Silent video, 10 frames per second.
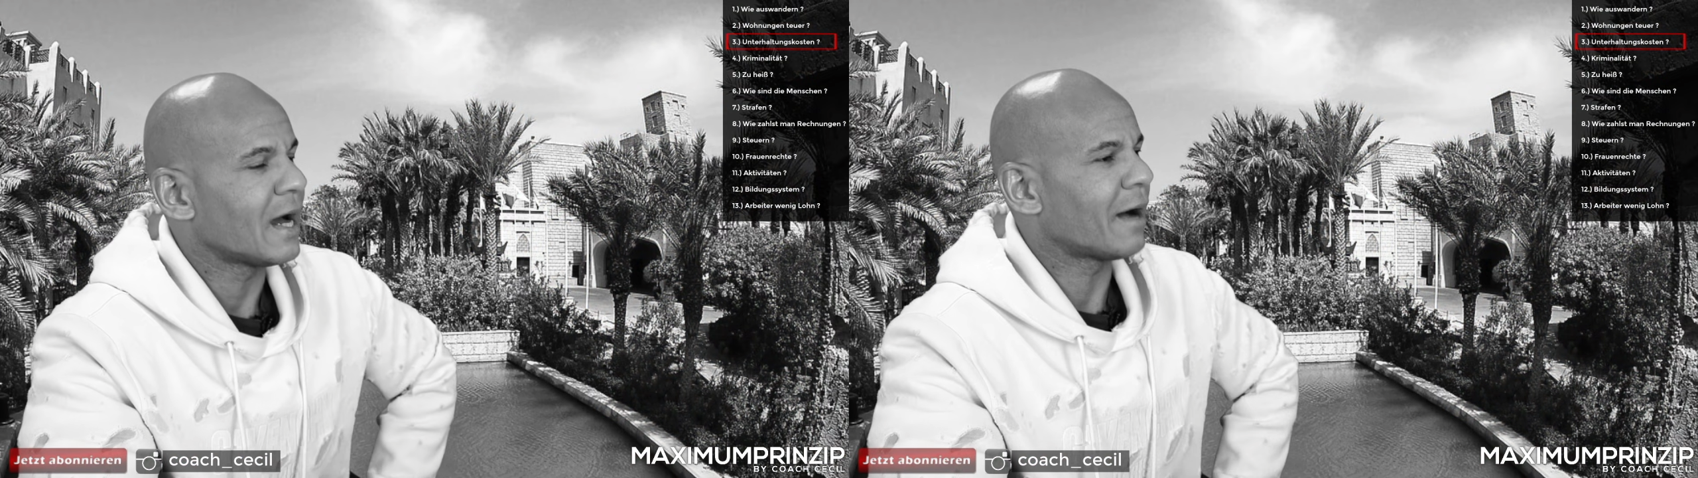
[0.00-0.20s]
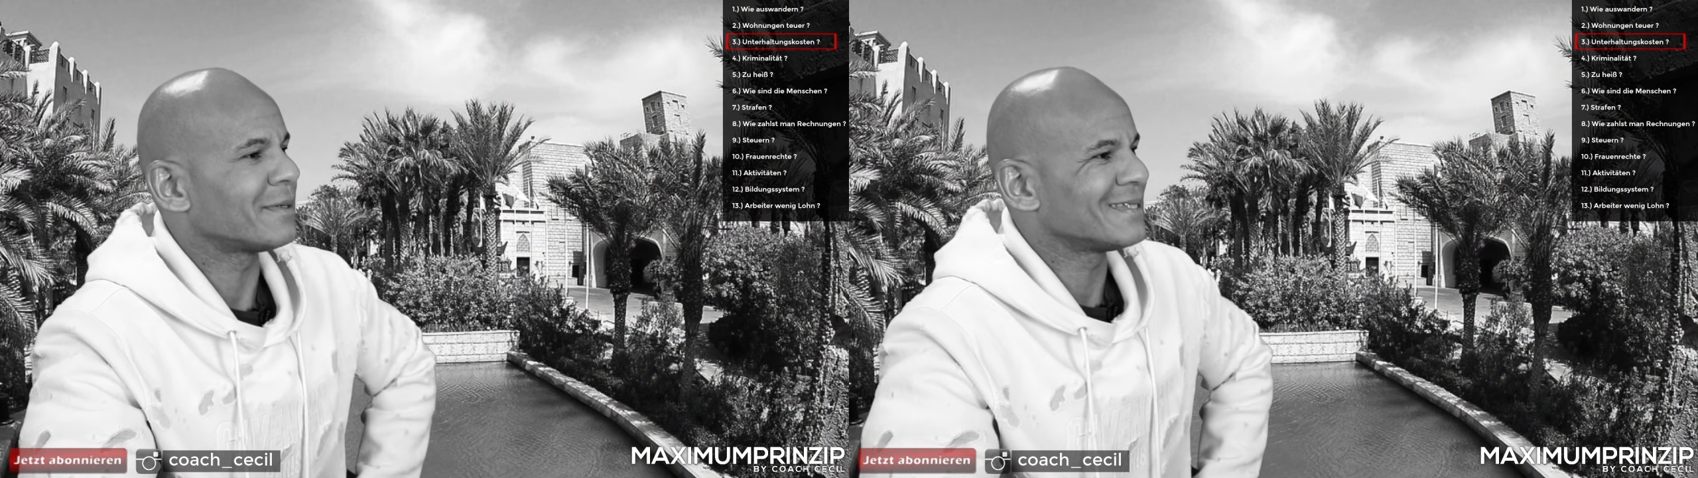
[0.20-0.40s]

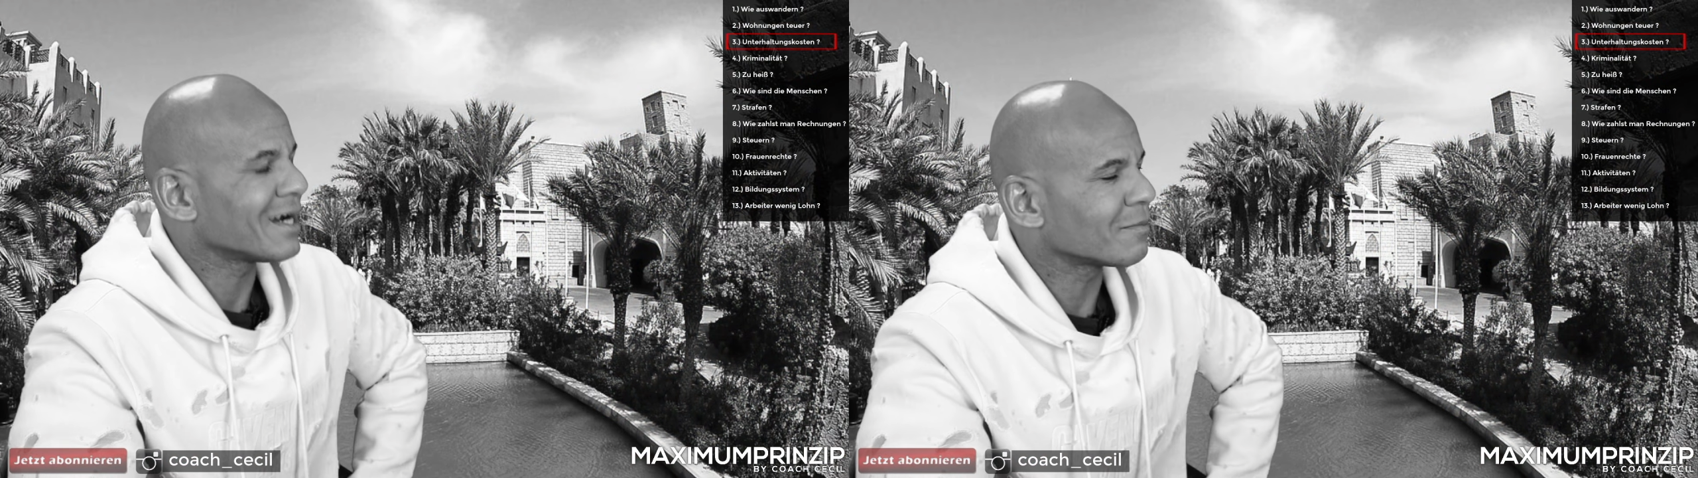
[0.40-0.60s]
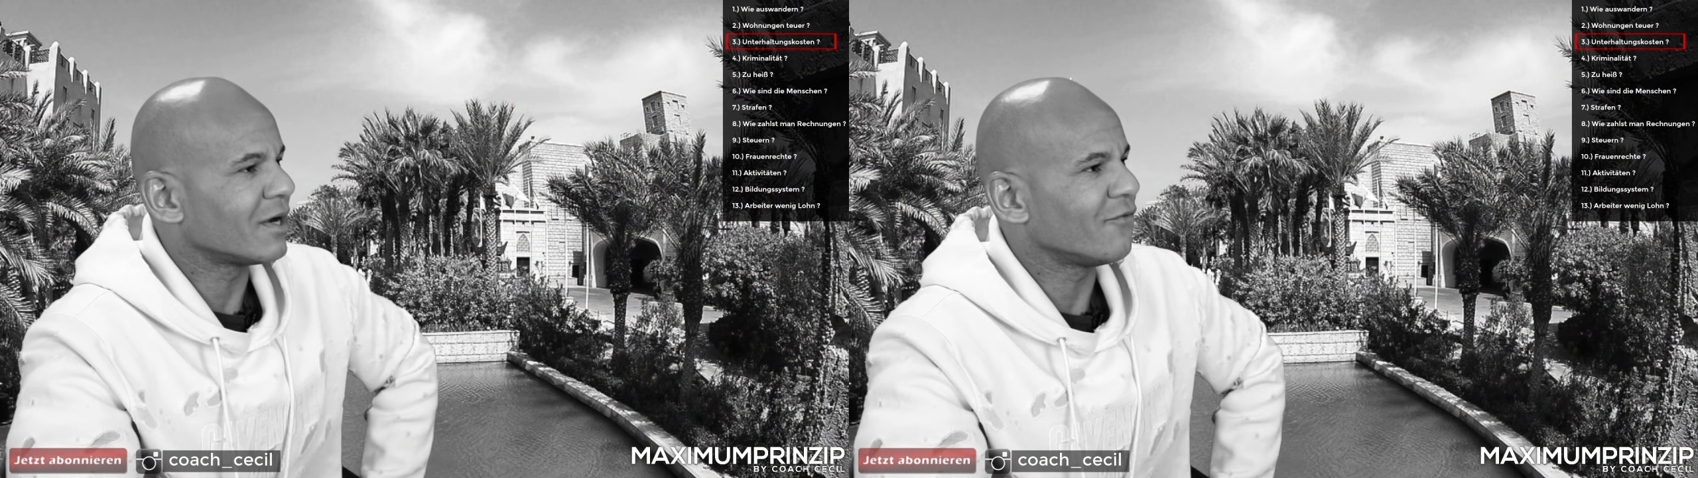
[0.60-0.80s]
Aber
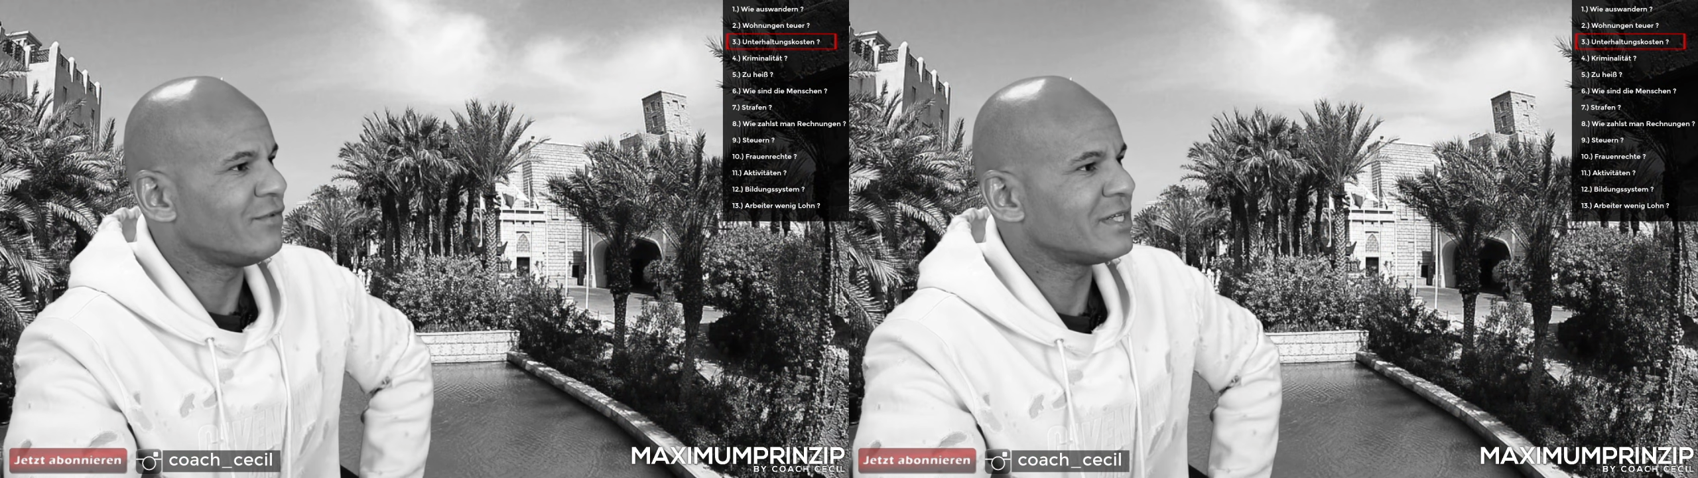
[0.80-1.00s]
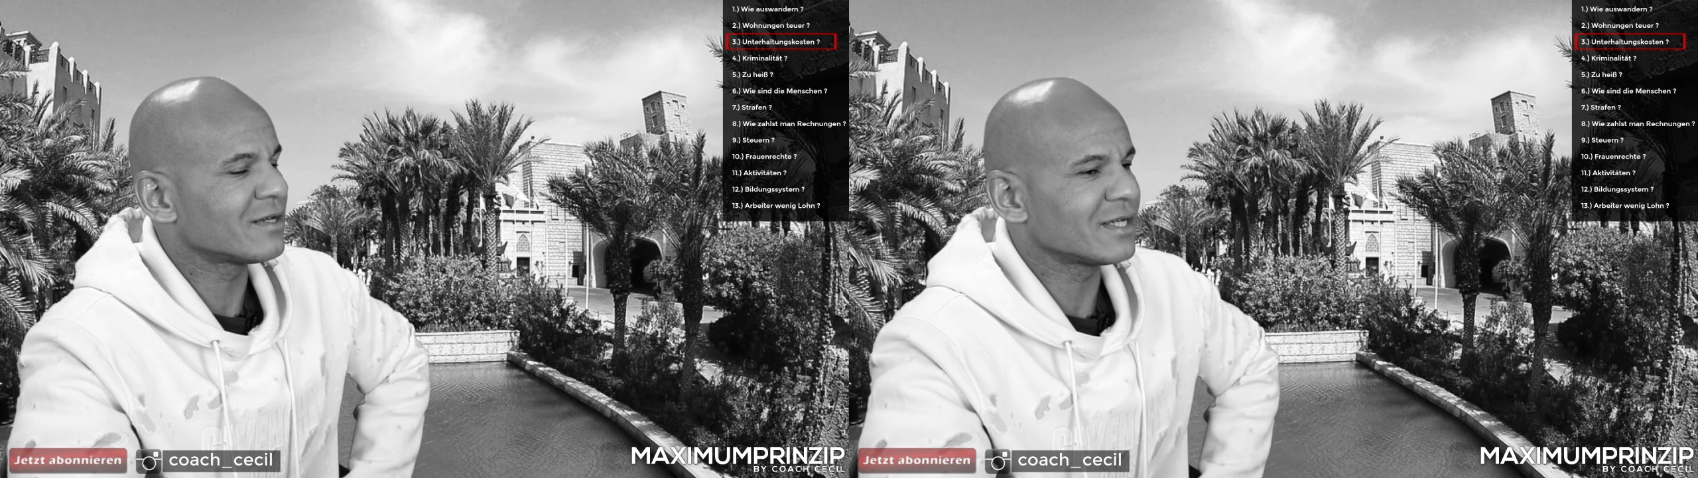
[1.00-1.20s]
sag mal,
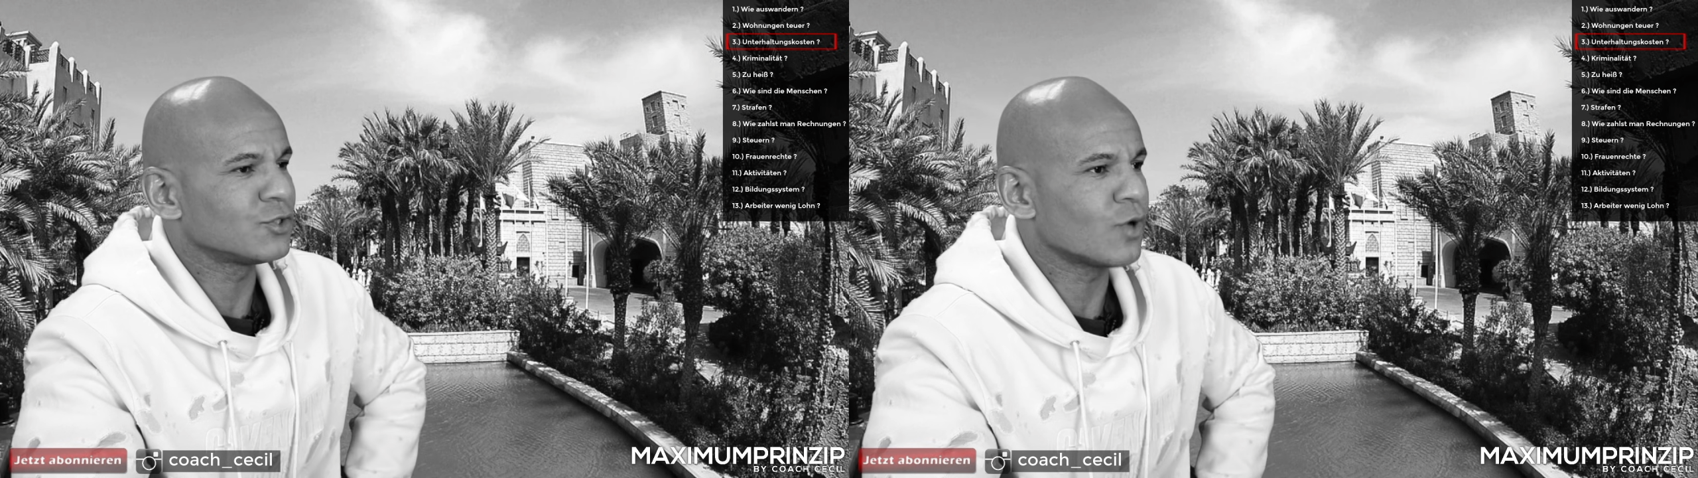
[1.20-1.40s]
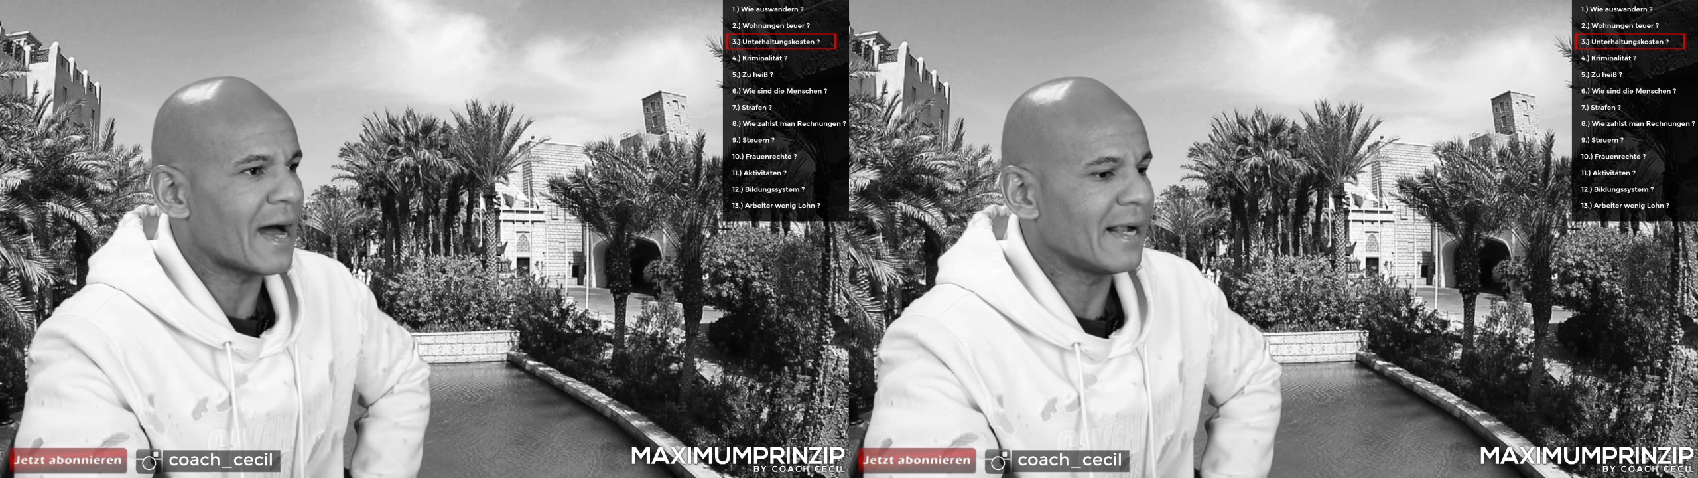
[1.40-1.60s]
wie sind
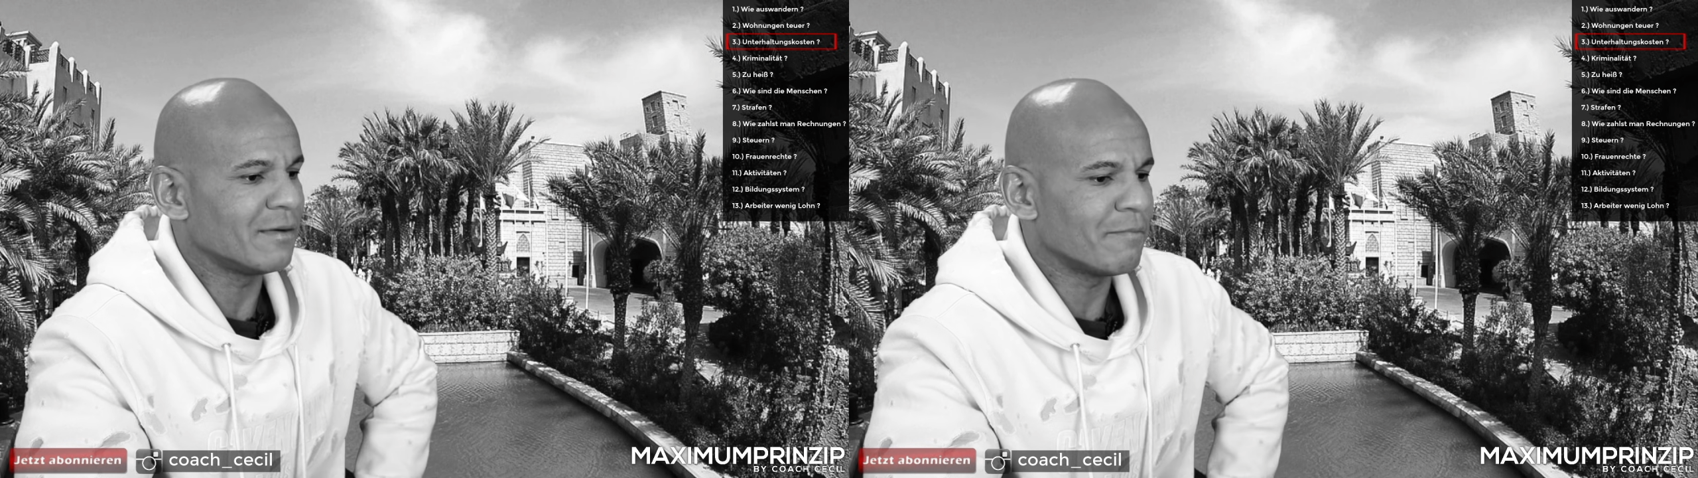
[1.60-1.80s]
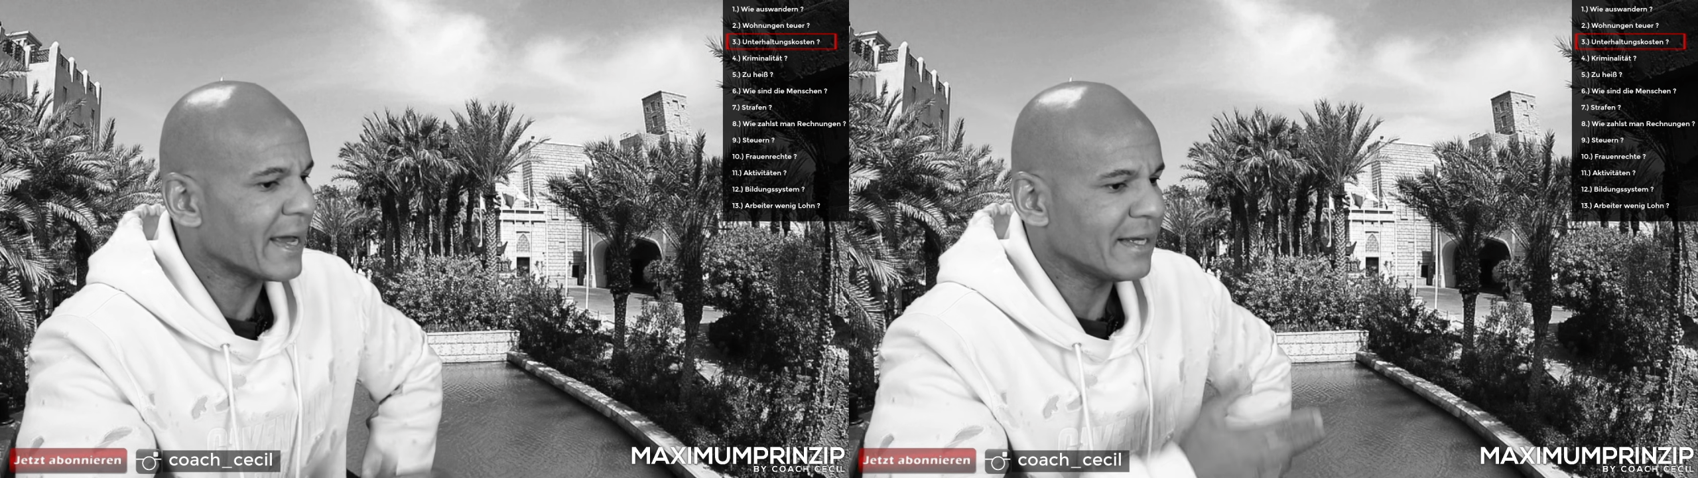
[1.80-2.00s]
denn so
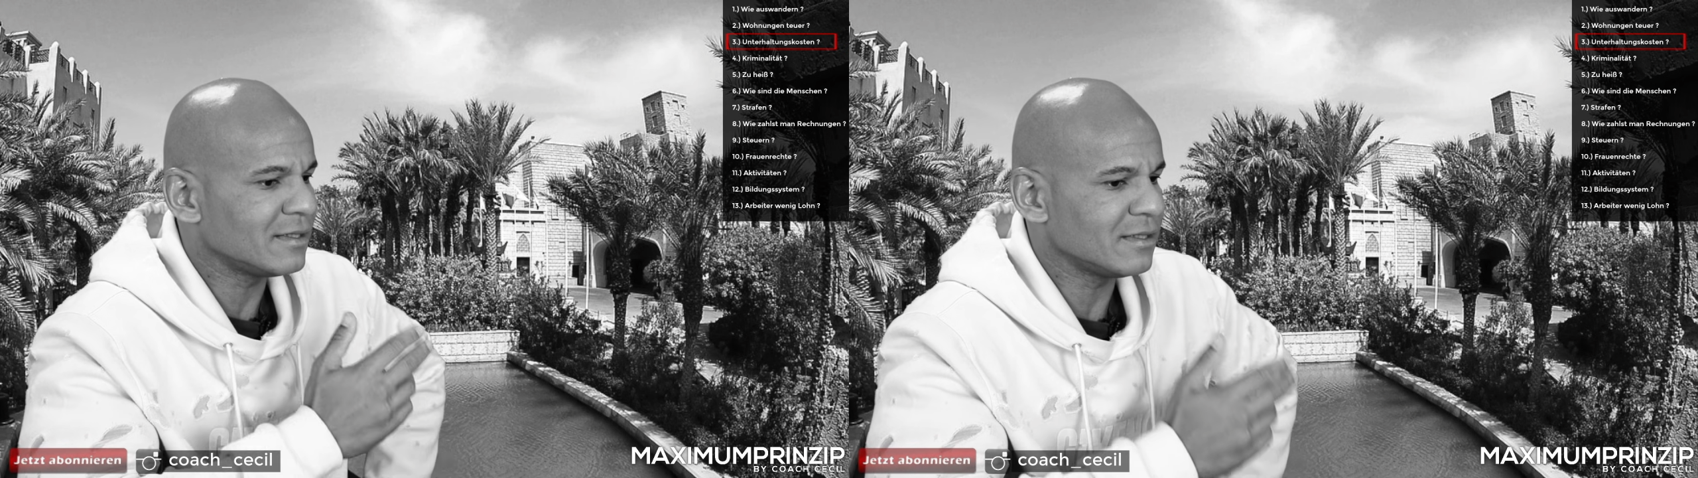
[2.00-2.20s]
allgemein